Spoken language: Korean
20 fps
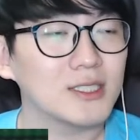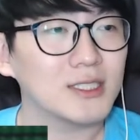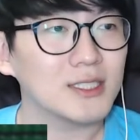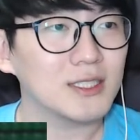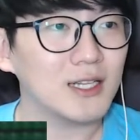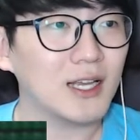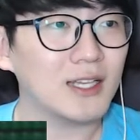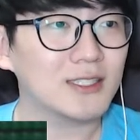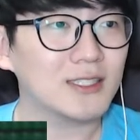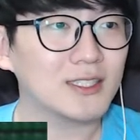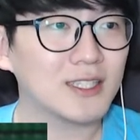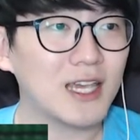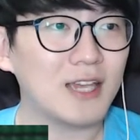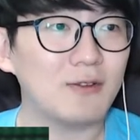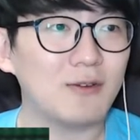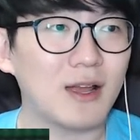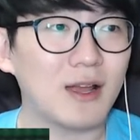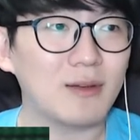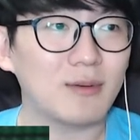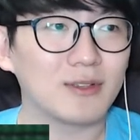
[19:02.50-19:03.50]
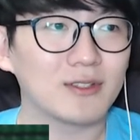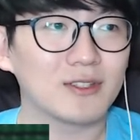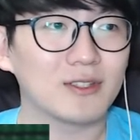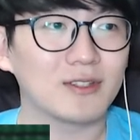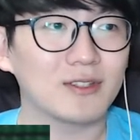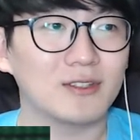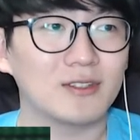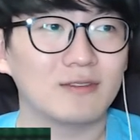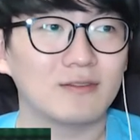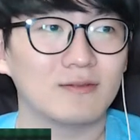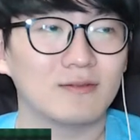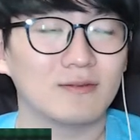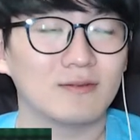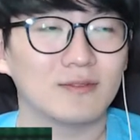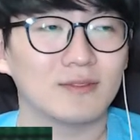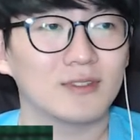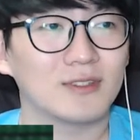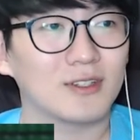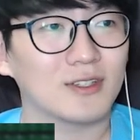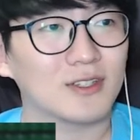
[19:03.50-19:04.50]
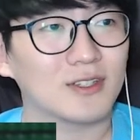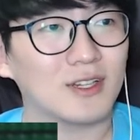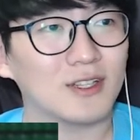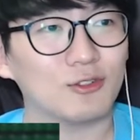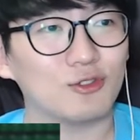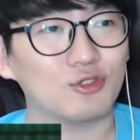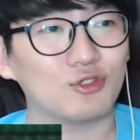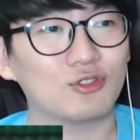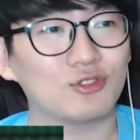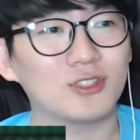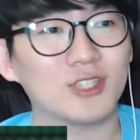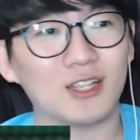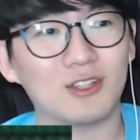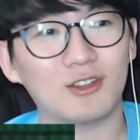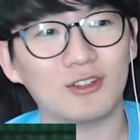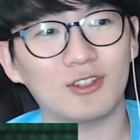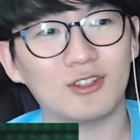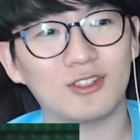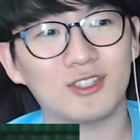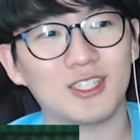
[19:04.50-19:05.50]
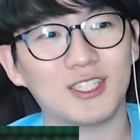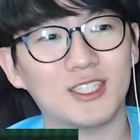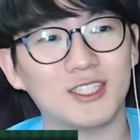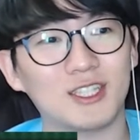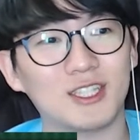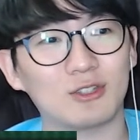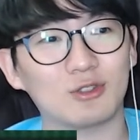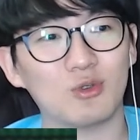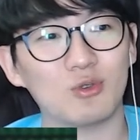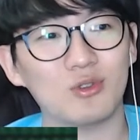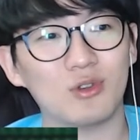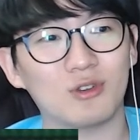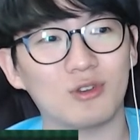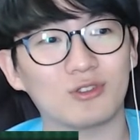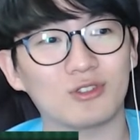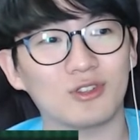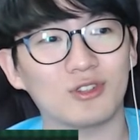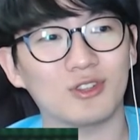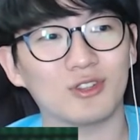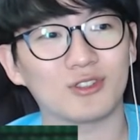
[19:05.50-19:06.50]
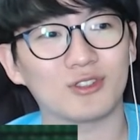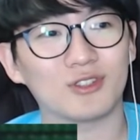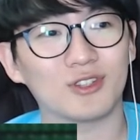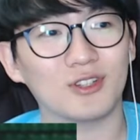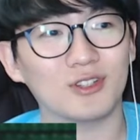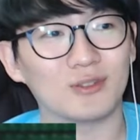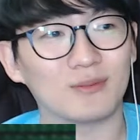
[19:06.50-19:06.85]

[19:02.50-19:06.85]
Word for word: SK 와이번스는 그러니까 6차전은 진짜 총력전이었어요.